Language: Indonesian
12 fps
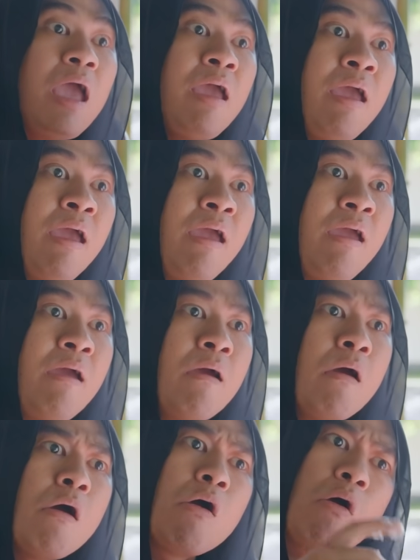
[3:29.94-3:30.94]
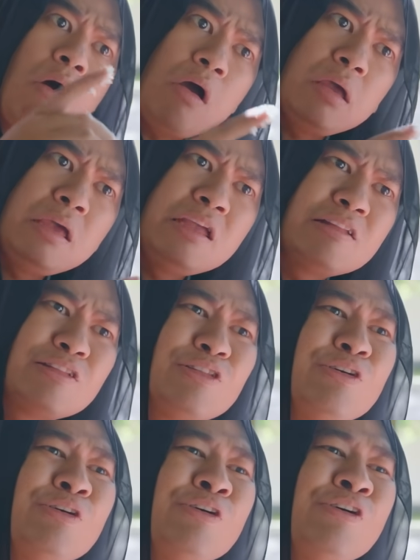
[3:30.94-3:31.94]
Eh, kok
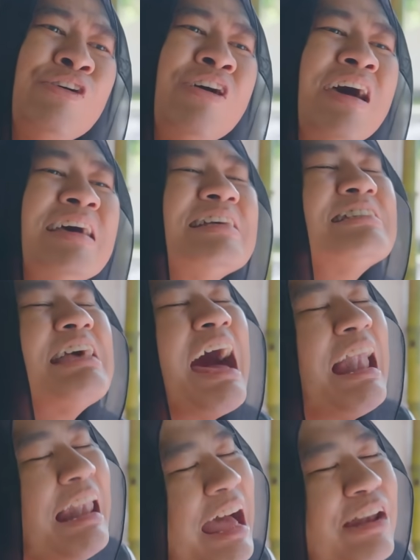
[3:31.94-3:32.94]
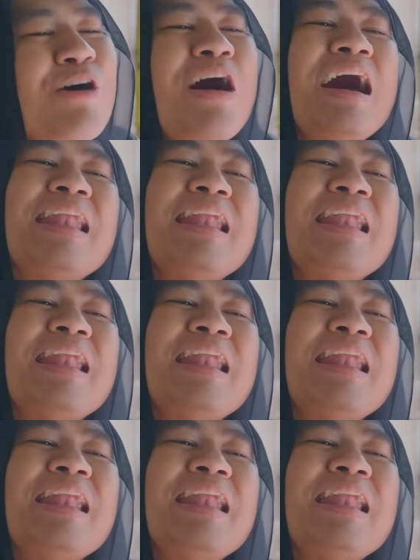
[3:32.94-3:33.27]
itu Salah dong